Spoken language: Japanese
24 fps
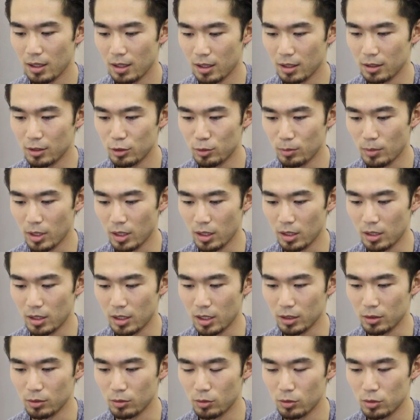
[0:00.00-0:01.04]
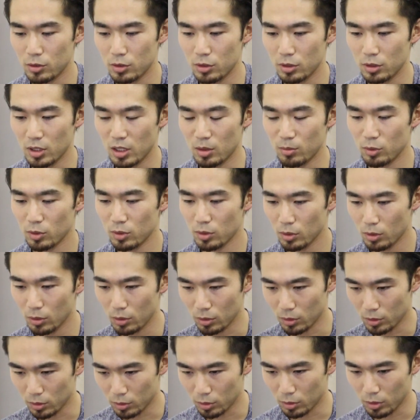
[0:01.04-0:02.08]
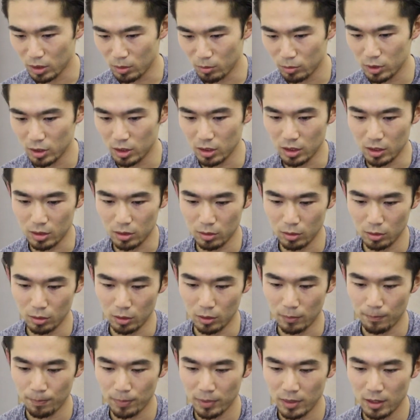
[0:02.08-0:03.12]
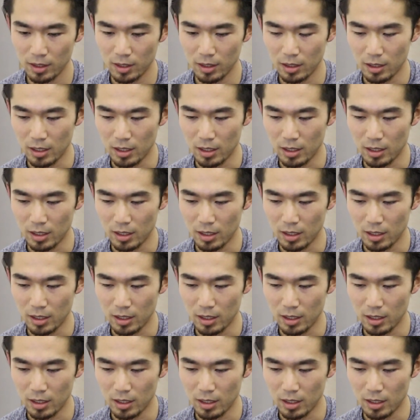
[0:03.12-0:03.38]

白米 150g と鶏胸肉と